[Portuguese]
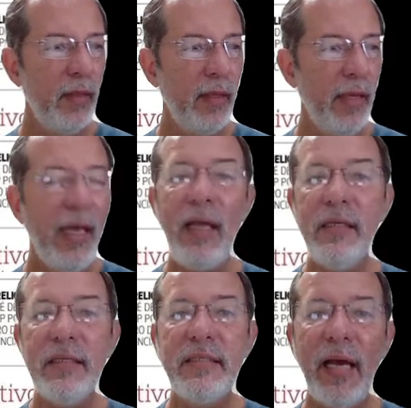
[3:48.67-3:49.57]

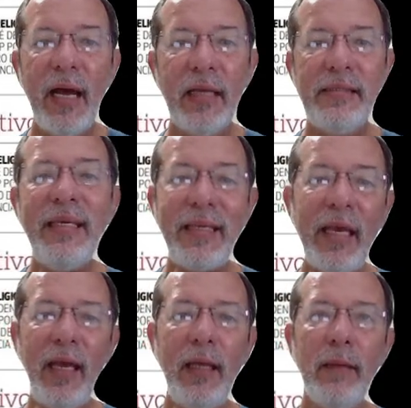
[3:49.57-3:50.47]
realizar
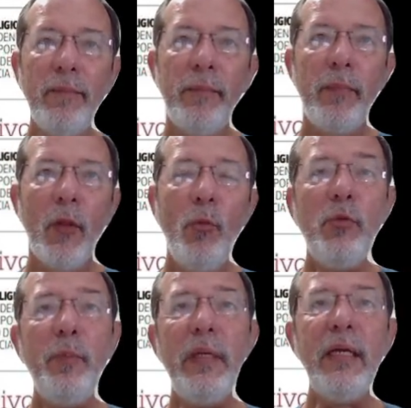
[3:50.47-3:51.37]
sequer uma
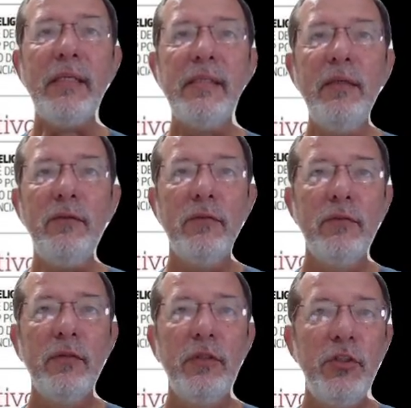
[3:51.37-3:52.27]
duplicação
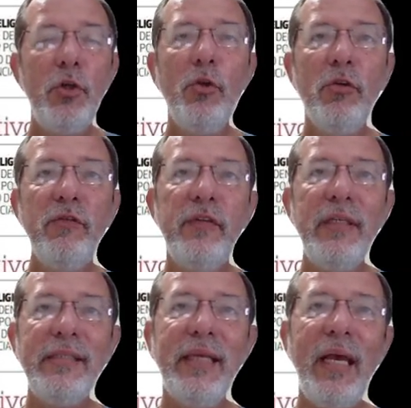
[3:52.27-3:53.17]
de
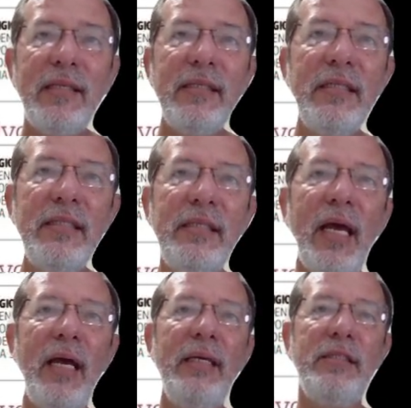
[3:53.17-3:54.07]
rodovias
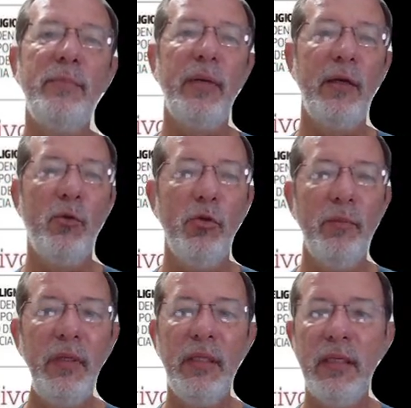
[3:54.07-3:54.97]
essenciais para a
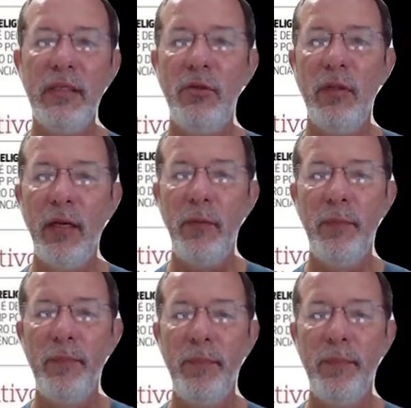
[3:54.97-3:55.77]
economia nacional